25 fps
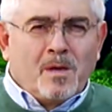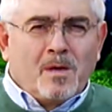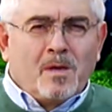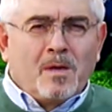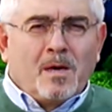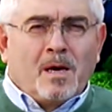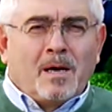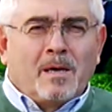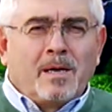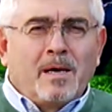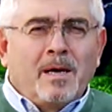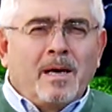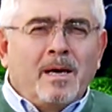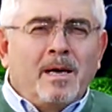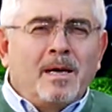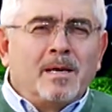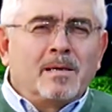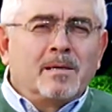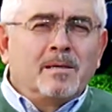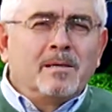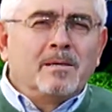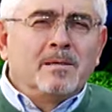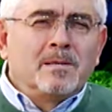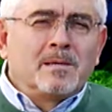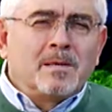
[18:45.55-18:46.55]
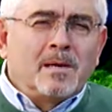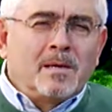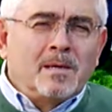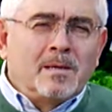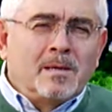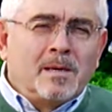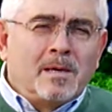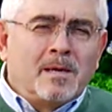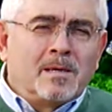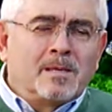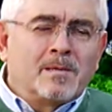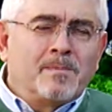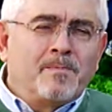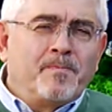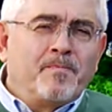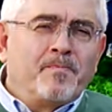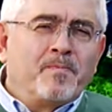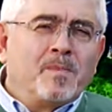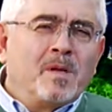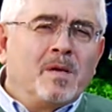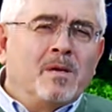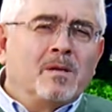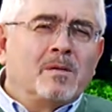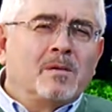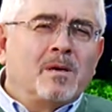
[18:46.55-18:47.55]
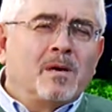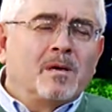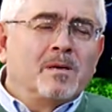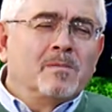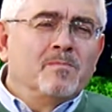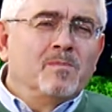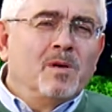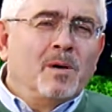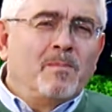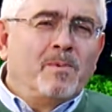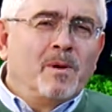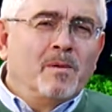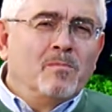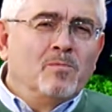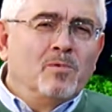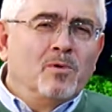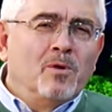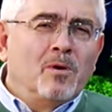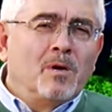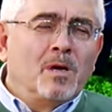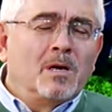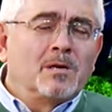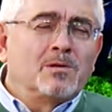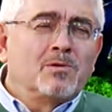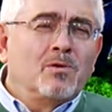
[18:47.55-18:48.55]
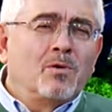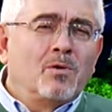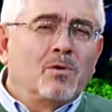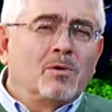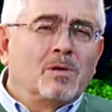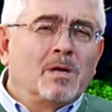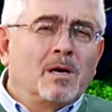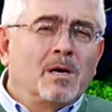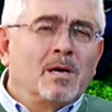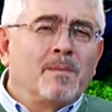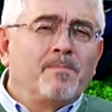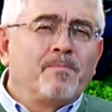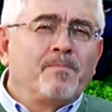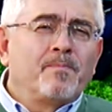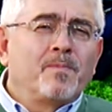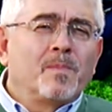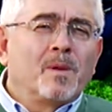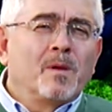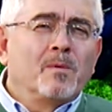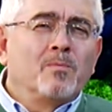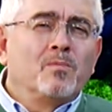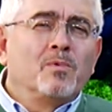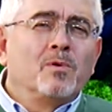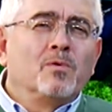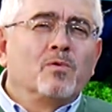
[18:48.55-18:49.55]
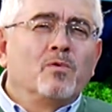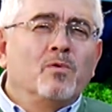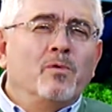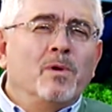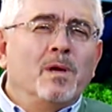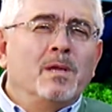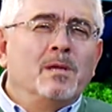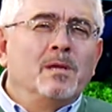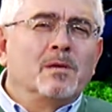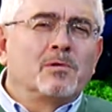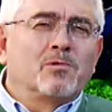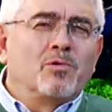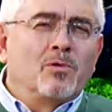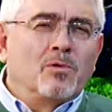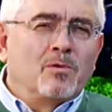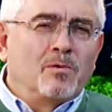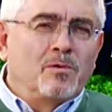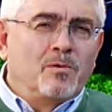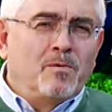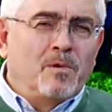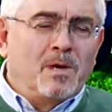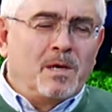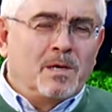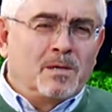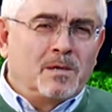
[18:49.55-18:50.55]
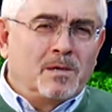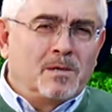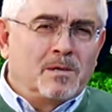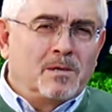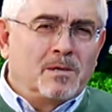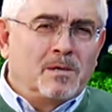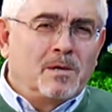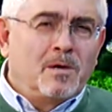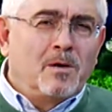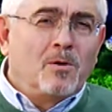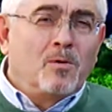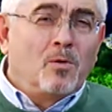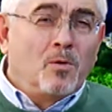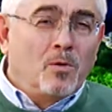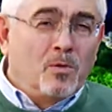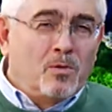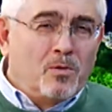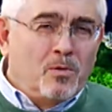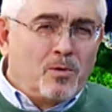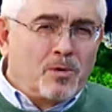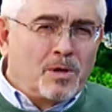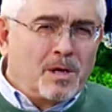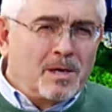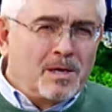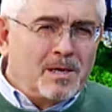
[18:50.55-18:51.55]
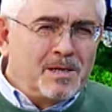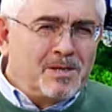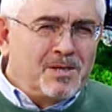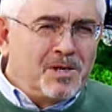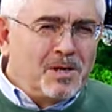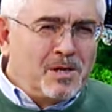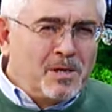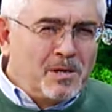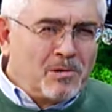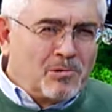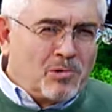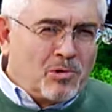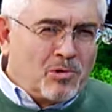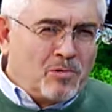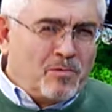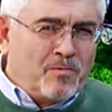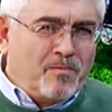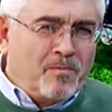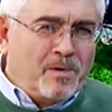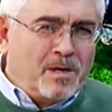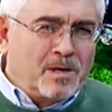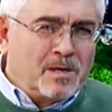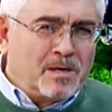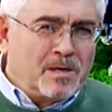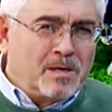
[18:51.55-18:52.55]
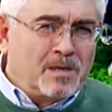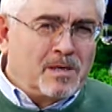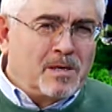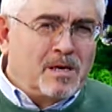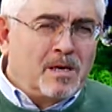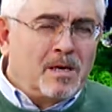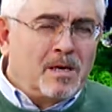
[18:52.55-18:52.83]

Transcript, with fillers: Yani eğer insanlar tarım yapamıyorlarsa orada bir güvenlik sorunu vardır. O ülkede ciddi sorun vardır.